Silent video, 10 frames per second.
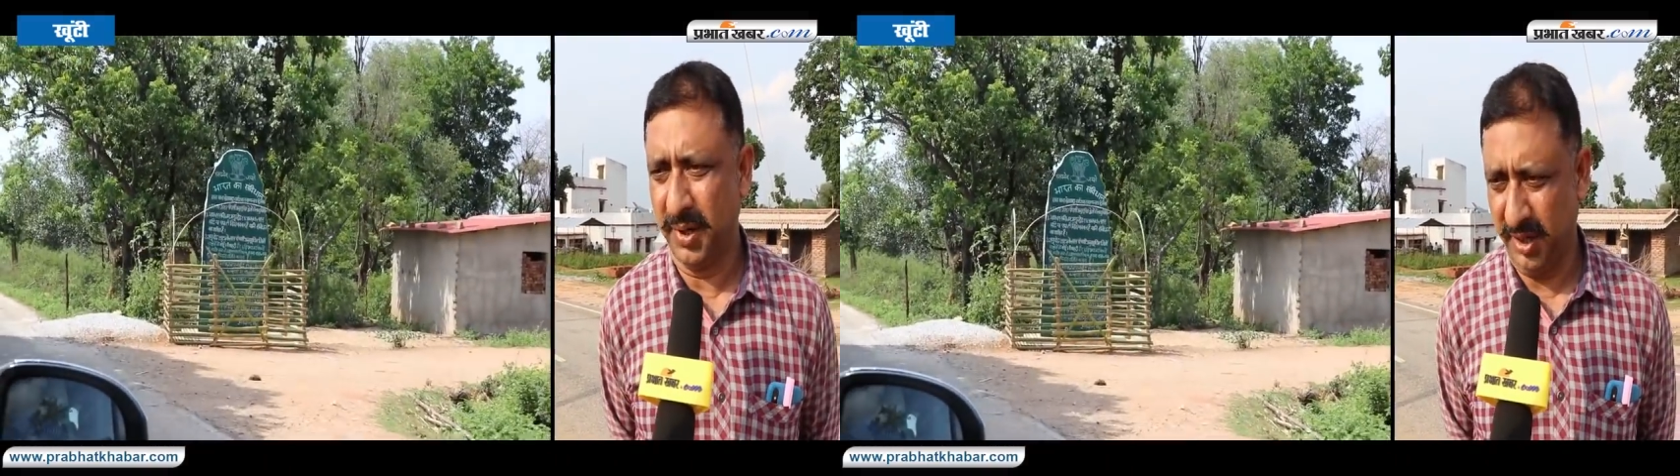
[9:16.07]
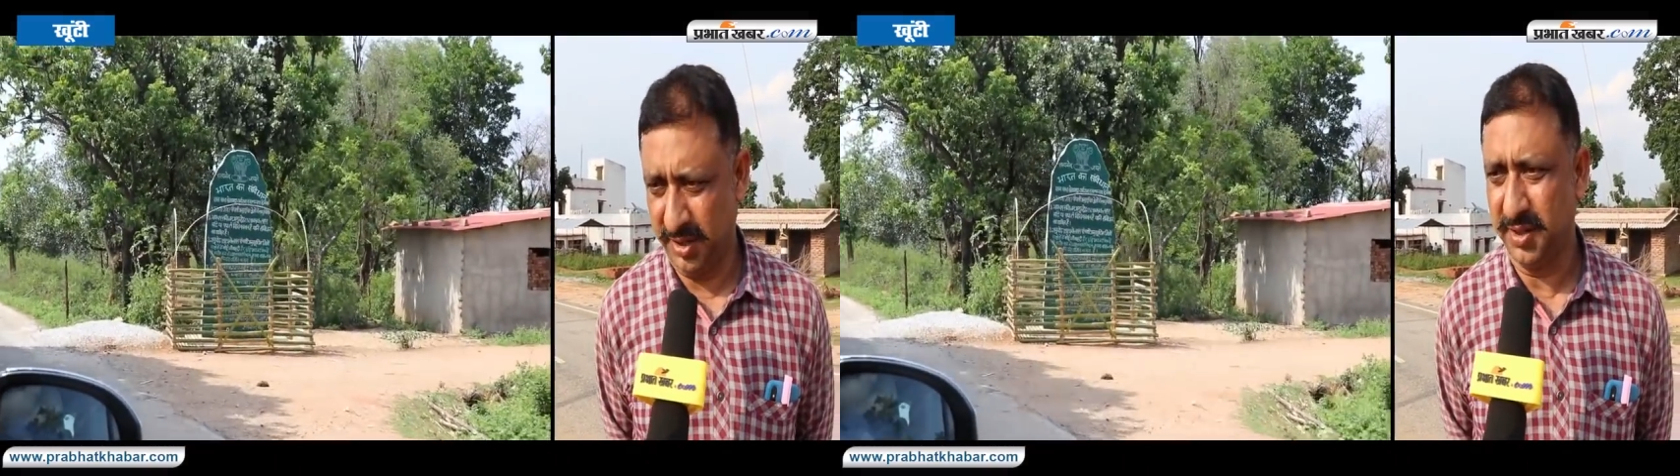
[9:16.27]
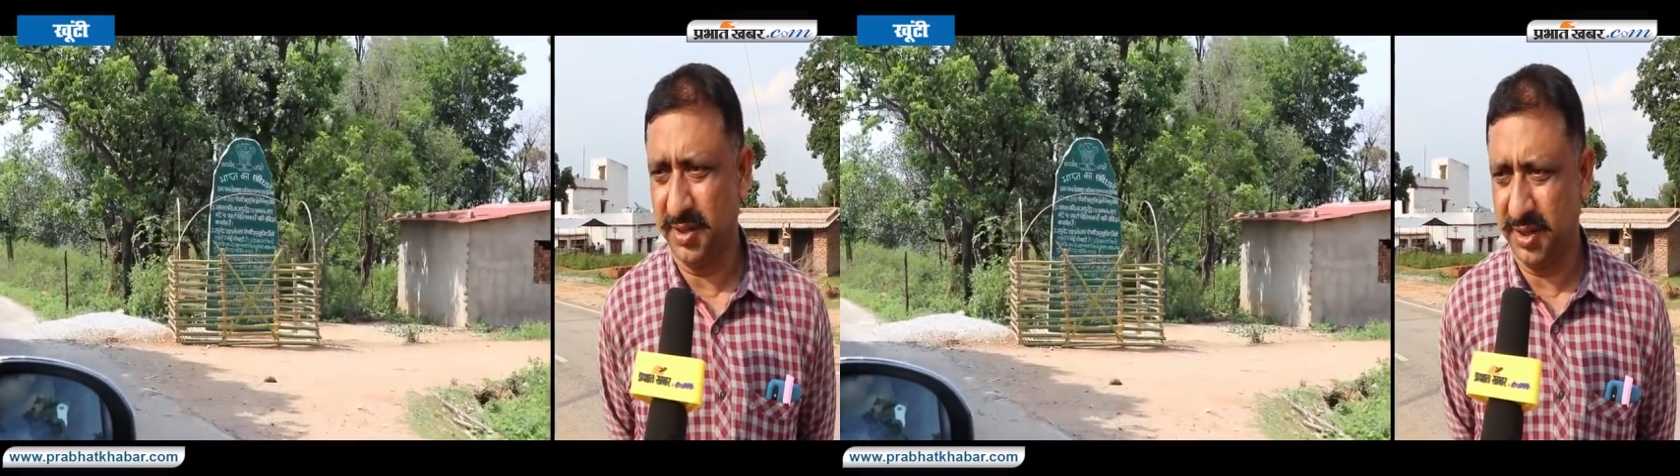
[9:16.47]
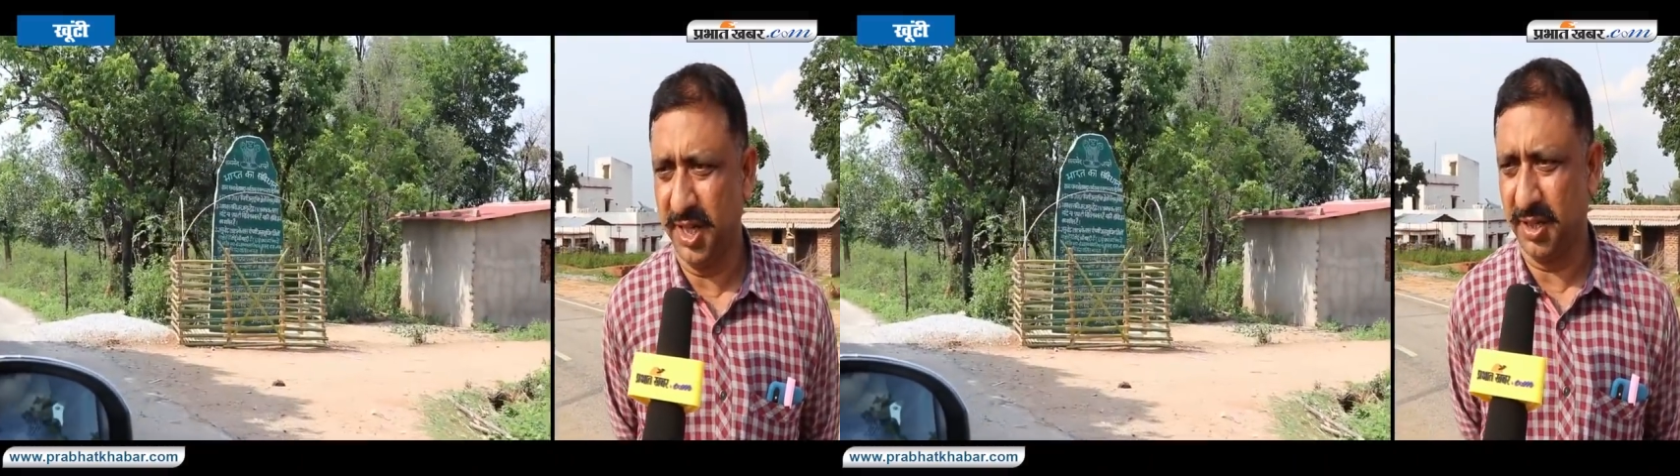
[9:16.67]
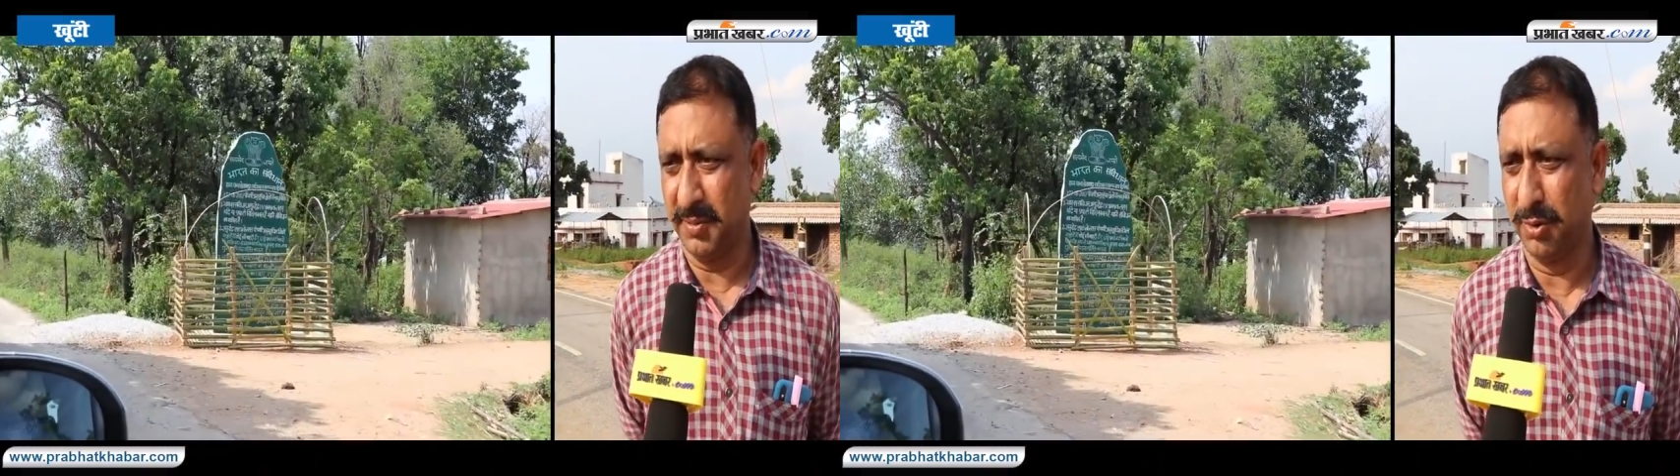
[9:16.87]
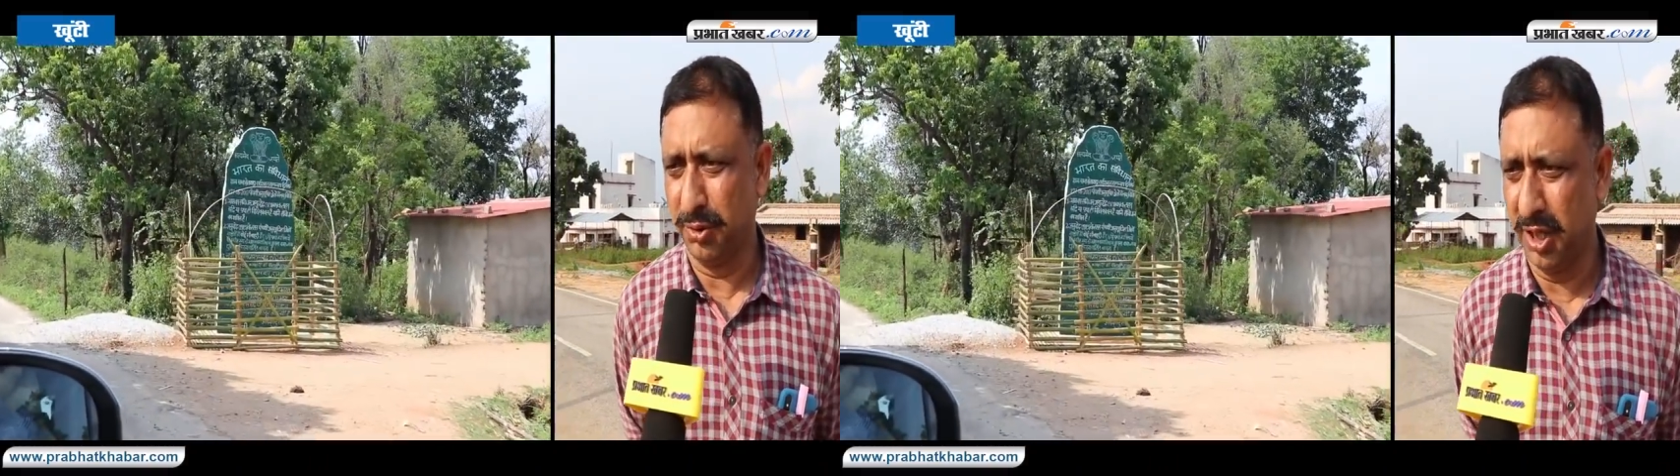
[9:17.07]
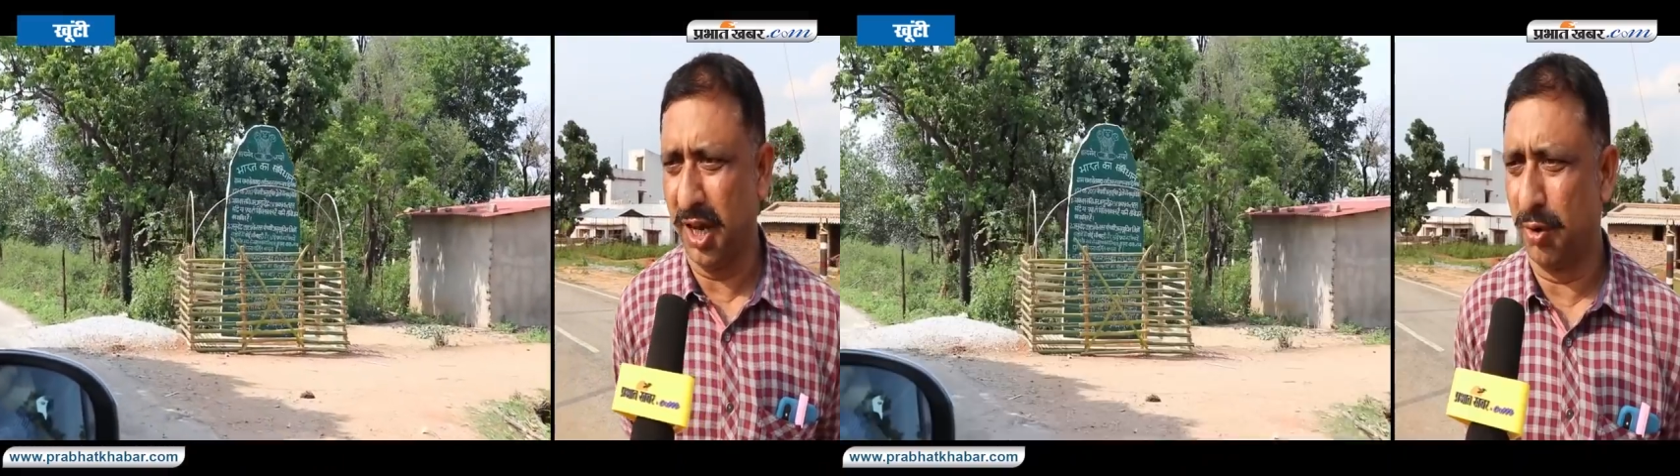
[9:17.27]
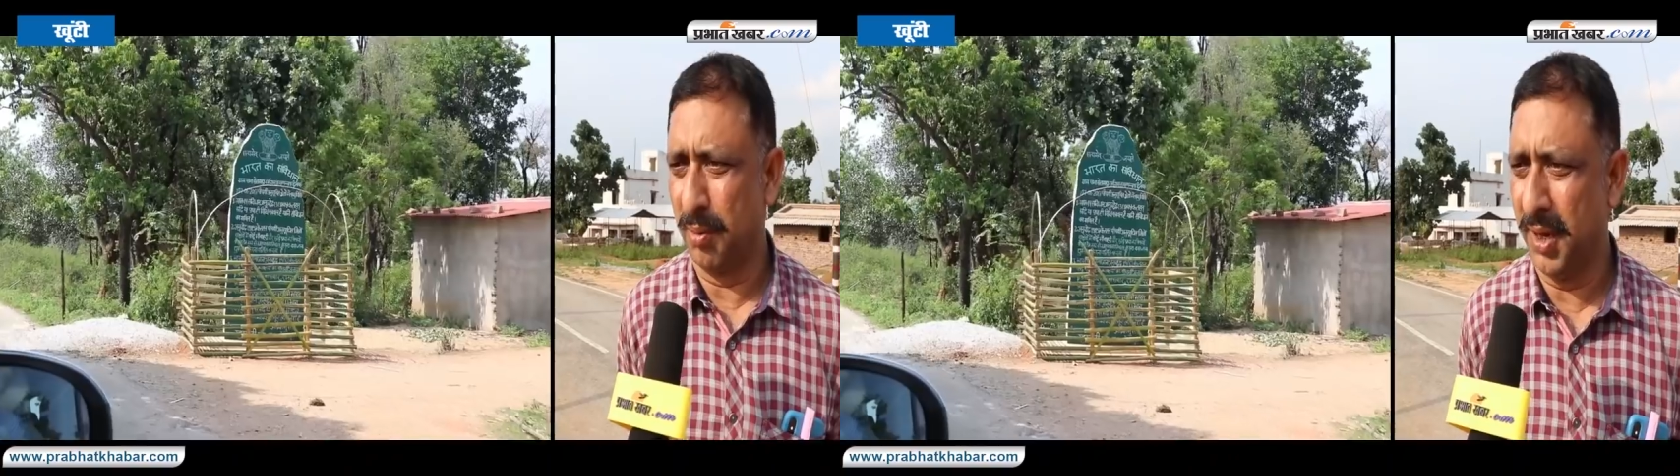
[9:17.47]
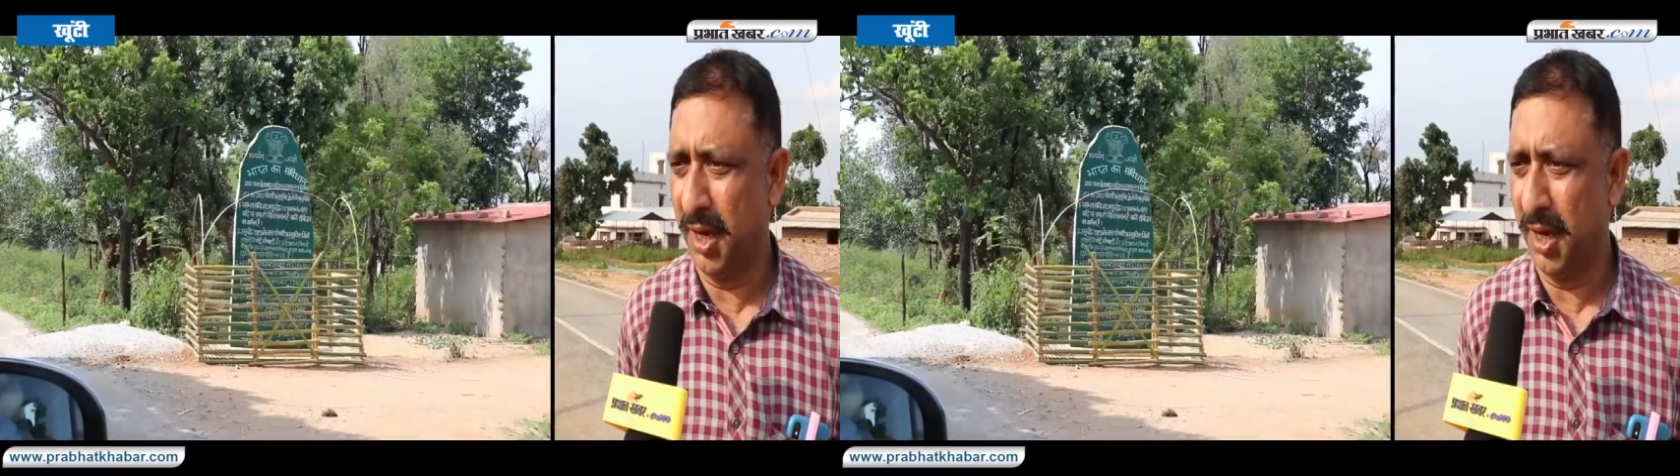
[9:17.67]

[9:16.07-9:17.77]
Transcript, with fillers: इस क्षेत्र में कुछ इलाकों में